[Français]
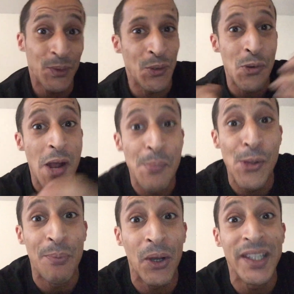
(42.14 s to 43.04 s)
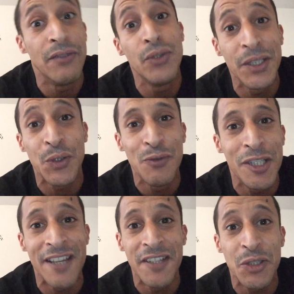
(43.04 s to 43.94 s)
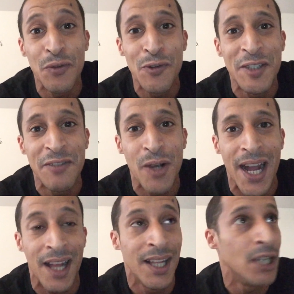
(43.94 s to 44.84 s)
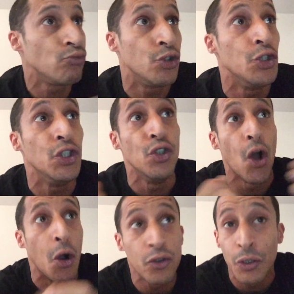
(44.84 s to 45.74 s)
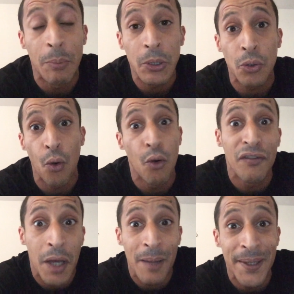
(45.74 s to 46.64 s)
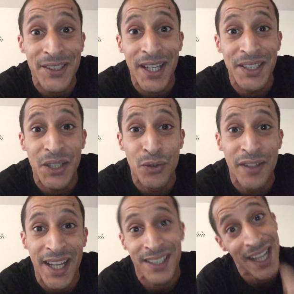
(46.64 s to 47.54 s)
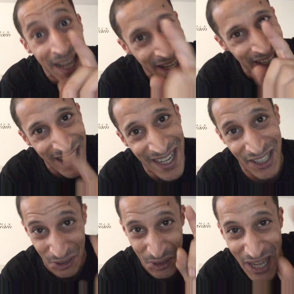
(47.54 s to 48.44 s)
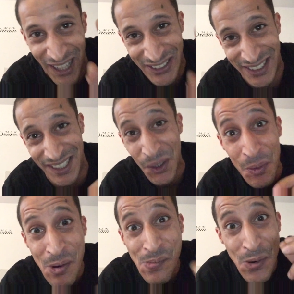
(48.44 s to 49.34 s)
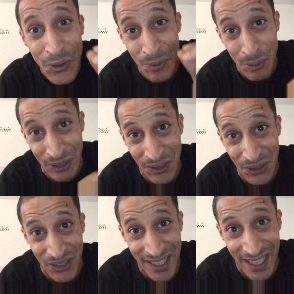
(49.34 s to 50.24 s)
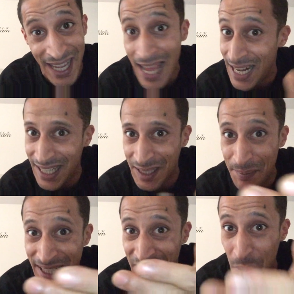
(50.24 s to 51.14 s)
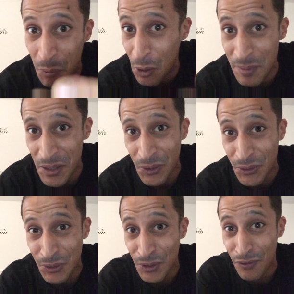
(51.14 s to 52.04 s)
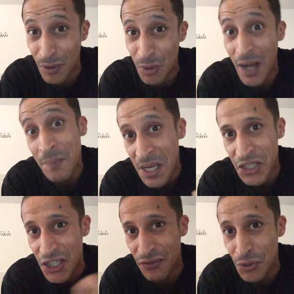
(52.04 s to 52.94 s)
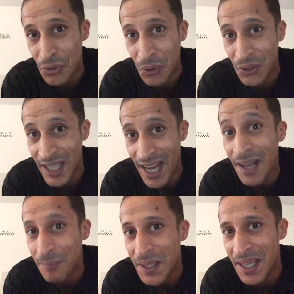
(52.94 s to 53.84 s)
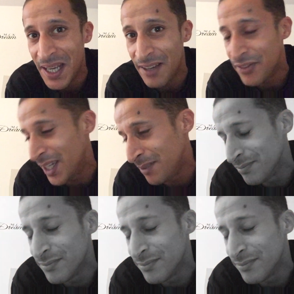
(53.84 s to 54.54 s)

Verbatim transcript: Du coup, elle me demande, et vous, est-ce que vous savez ce que vous venez voir J'ai dit non, je sais pas trop, on verra bien, c'est la découverte. Et là, je te garantis, au moment où je suis monté sur scène, la dame, elle était au premier rang juste devant moi. J'ai vu son regard et elle a fait